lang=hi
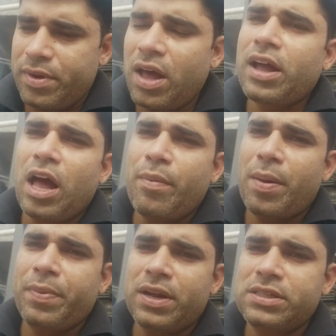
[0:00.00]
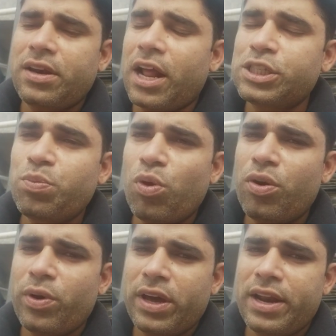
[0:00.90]
का काम आप कर
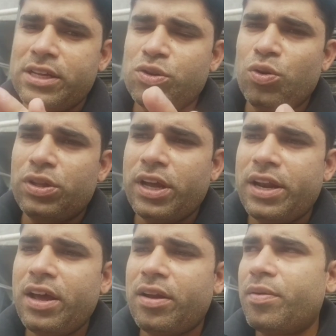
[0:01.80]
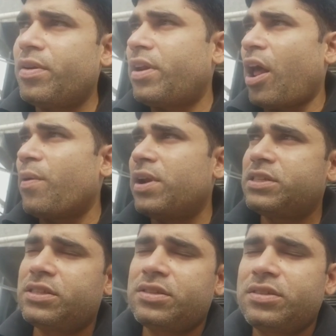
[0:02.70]
ट्रांसपोर्ट वगैरह जो होते हैं ना
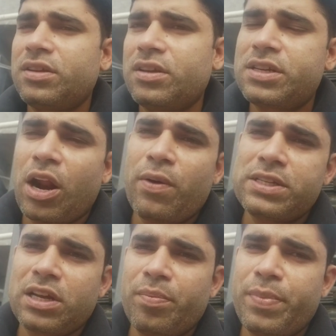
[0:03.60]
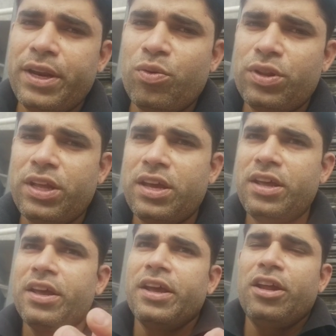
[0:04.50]
ट्रैवल्स ट्रैवल्स कंपनी होती
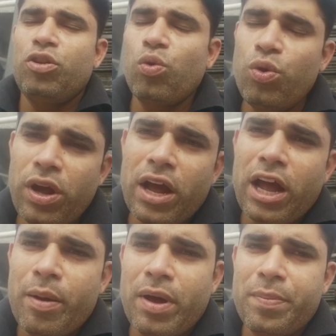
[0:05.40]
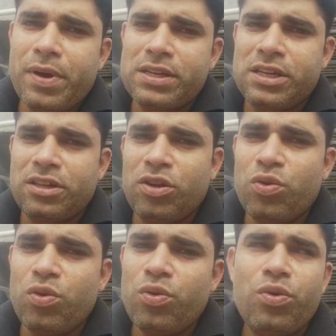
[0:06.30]
है तो उनका काम आप कर सकते
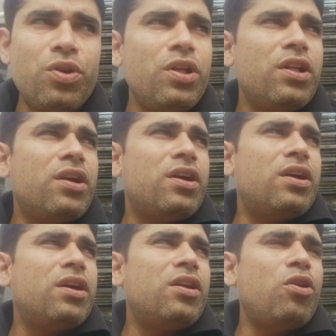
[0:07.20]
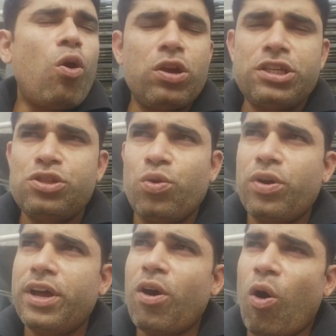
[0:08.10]
हो लॉजेस हो
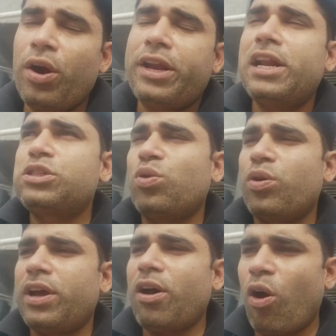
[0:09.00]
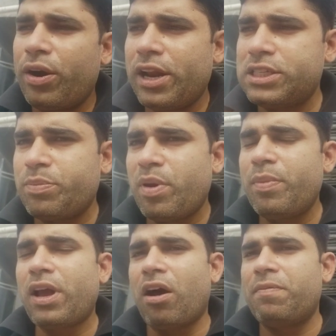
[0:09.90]
गए होटल्स हो गए होटल्स में
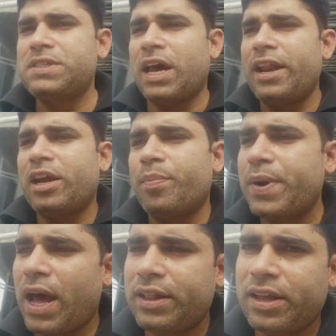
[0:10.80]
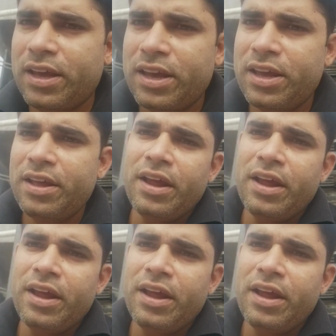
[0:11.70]
भी काफ़ी सारे कपड़े आते हैं